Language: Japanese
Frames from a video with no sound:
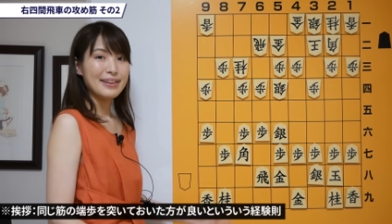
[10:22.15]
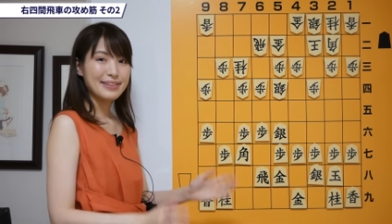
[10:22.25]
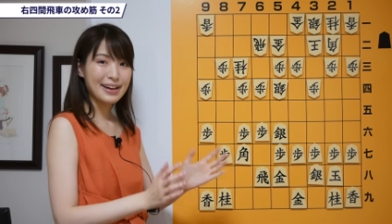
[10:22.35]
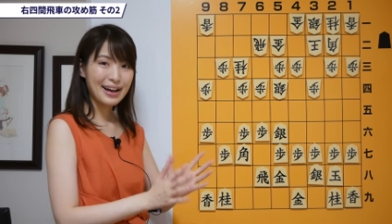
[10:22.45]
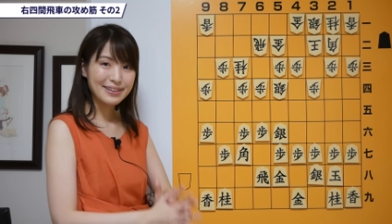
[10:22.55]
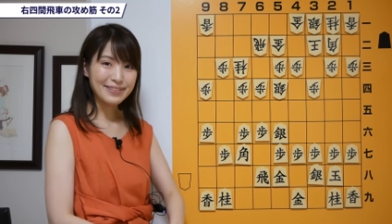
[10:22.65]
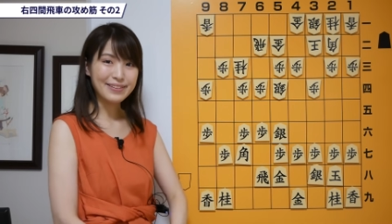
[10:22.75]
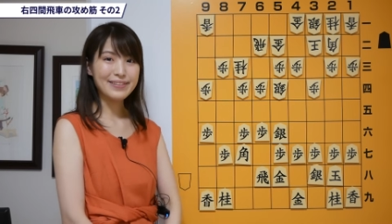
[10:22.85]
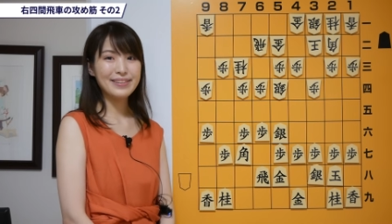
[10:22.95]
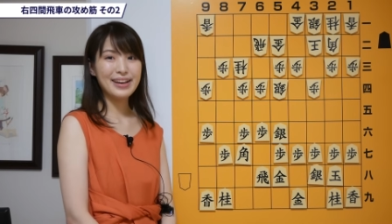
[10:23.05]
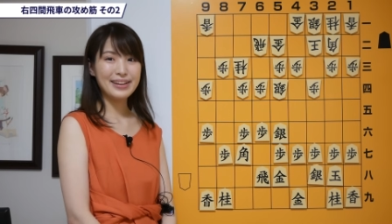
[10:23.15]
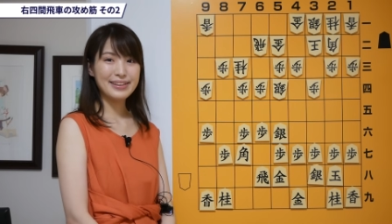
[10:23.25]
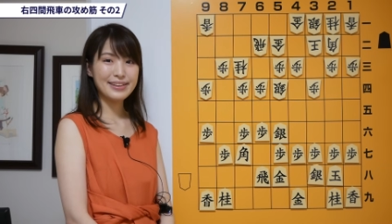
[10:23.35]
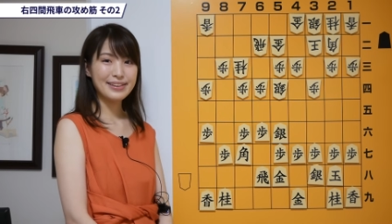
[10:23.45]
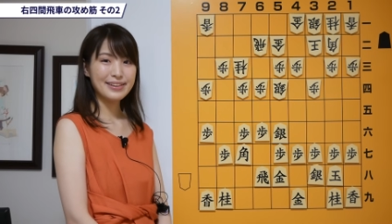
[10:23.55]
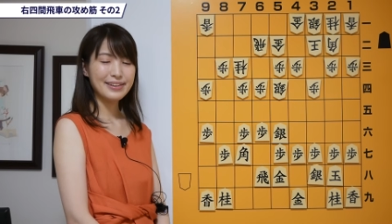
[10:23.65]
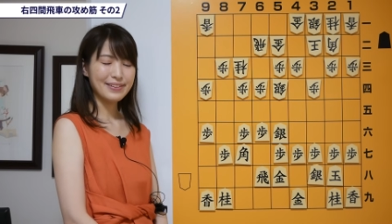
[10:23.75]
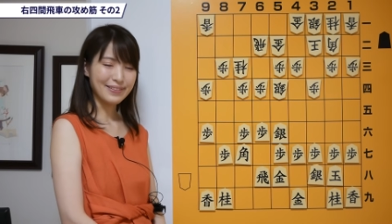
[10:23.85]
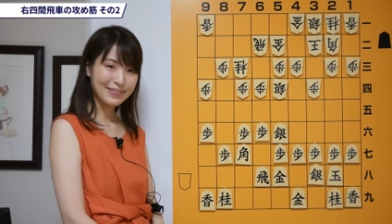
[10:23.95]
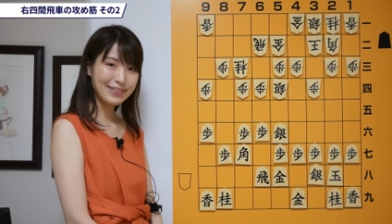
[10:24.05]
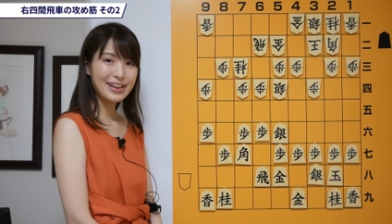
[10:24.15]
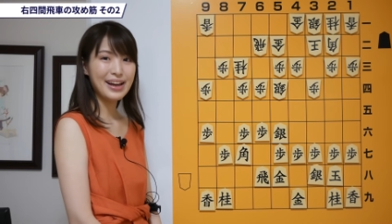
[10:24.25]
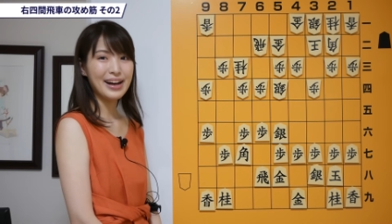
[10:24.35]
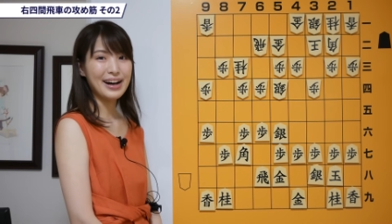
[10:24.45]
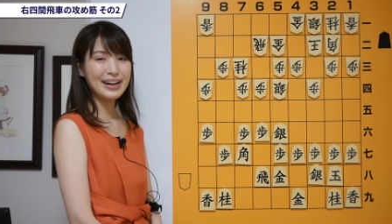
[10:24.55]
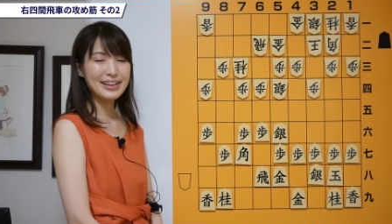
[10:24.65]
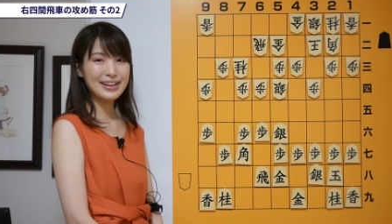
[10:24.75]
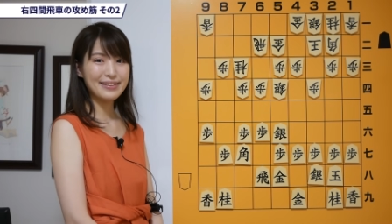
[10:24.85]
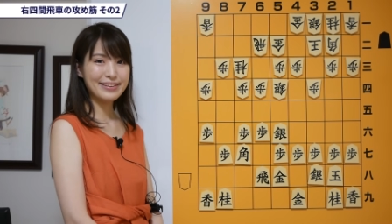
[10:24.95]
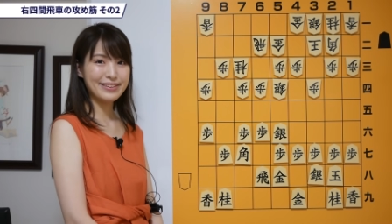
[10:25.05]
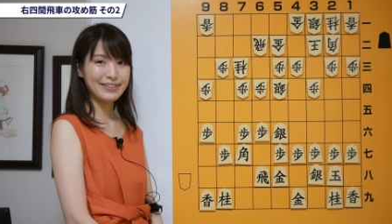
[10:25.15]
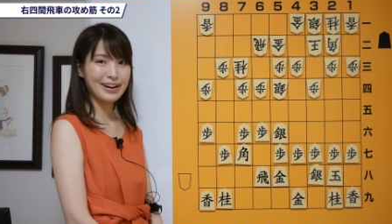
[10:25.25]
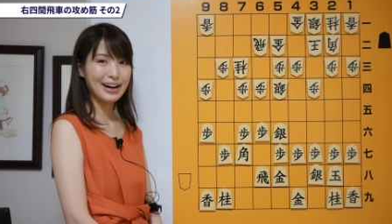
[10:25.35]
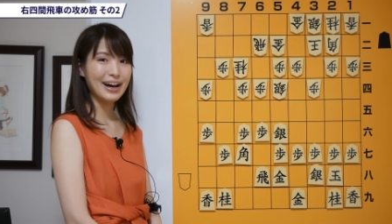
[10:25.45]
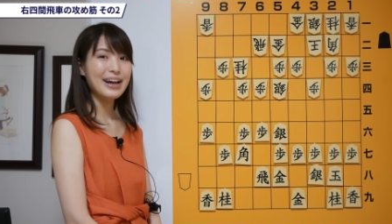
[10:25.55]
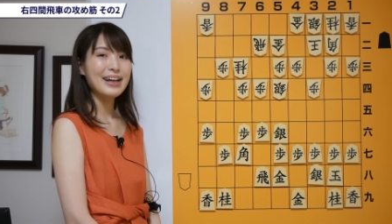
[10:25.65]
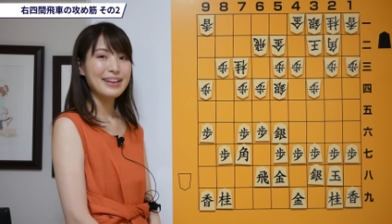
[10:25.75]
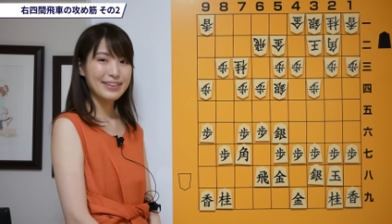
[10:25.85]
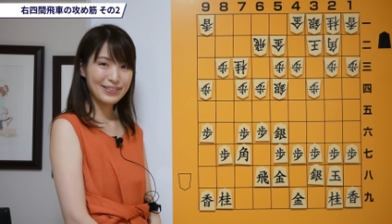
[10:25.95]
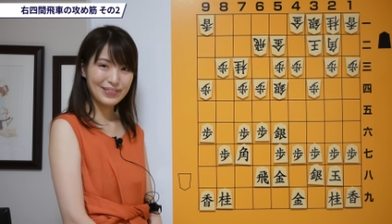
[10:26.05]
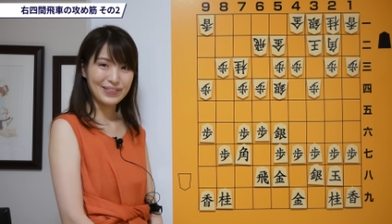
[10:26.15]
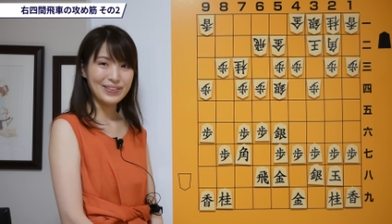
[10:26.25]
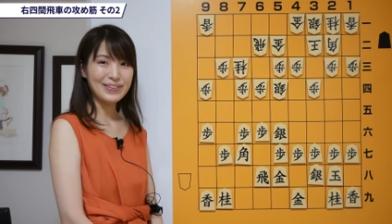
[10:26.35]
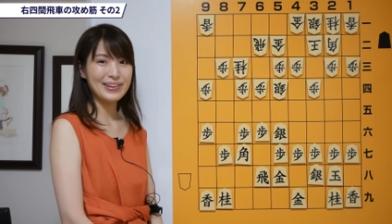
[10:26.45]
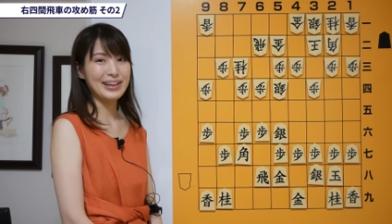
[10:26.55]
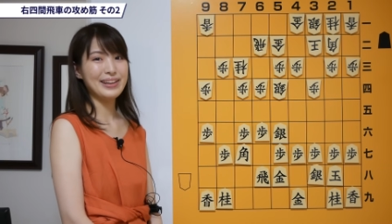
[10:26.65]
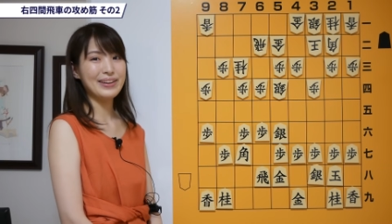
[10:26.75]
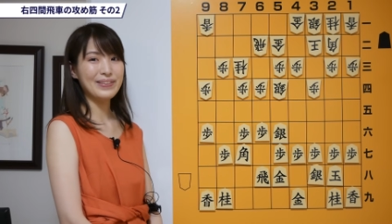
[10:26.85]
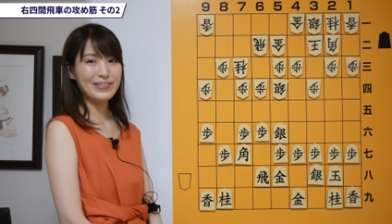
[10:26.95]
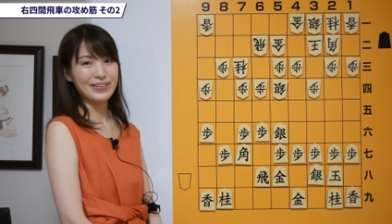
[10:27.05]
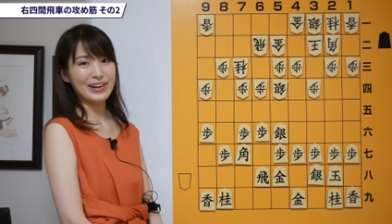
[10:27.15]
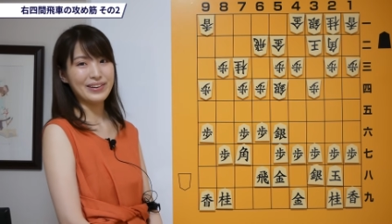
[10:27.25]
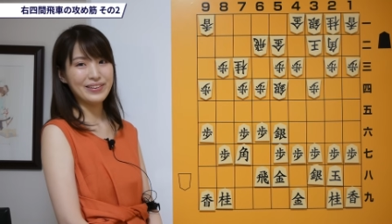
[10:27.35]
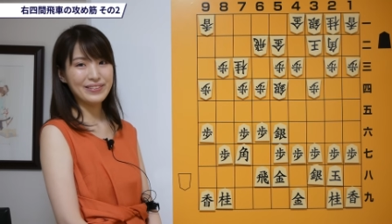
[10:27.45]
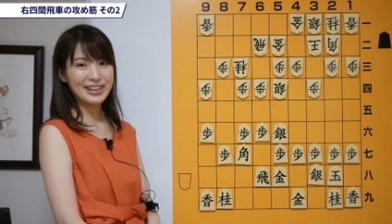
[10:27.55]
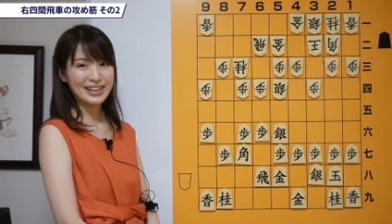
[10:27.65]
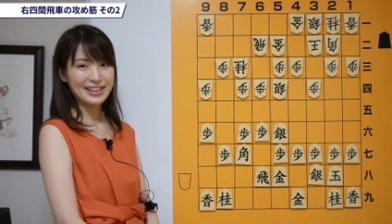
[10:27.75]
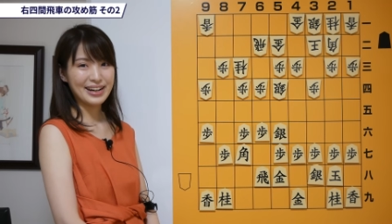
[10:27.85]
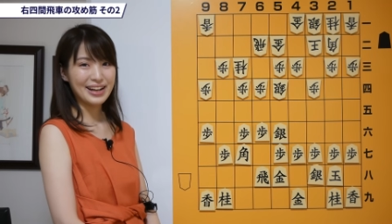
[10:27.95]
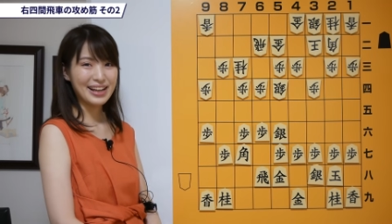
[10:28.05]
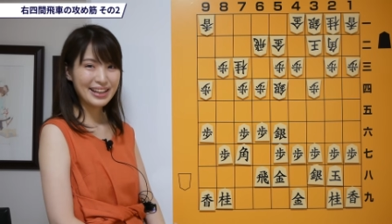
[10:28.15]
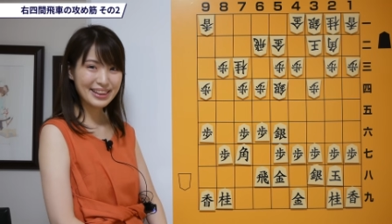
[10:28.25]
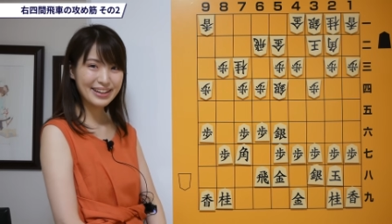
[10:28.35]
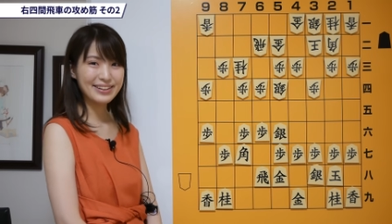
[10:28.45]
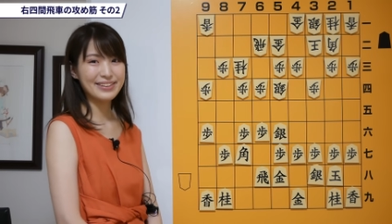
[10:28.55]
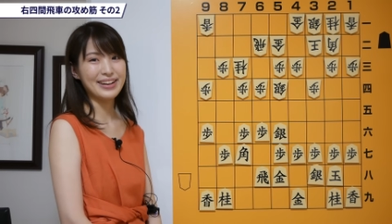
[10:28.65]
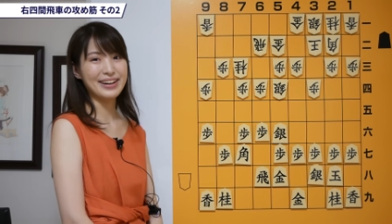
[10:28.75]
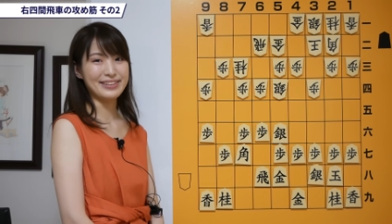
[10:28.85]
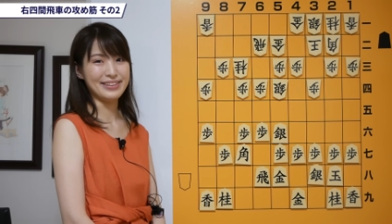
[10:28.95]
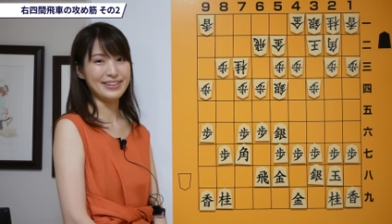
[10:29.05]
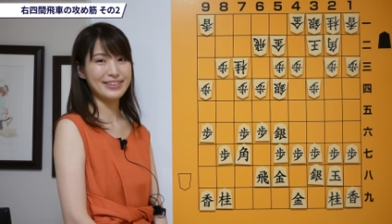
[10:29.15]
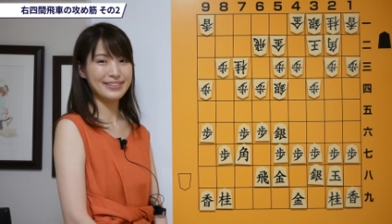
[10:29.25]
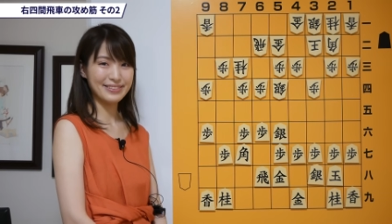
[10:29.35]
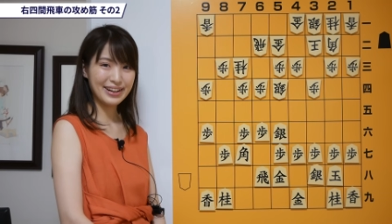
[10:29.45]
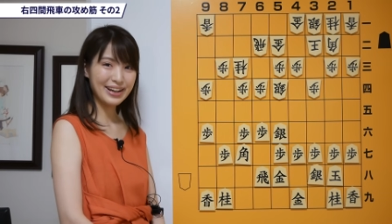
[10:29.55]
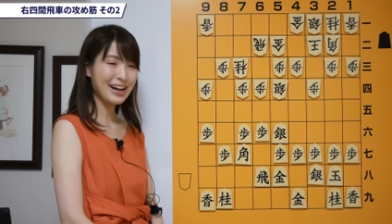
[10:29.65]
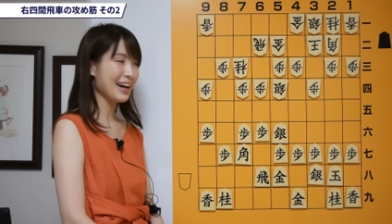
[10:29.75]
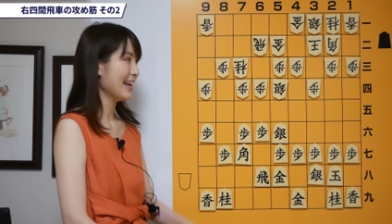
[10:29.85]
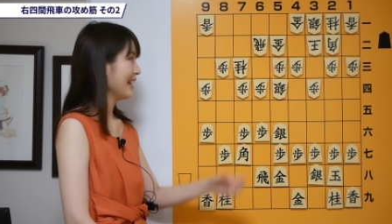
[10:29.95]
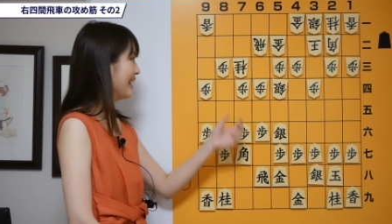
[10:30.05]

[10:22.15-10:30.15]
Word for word: さあここです。ここで相手の人がちょっと定石の本とかを読んでいたらやってくる手があるんです。それが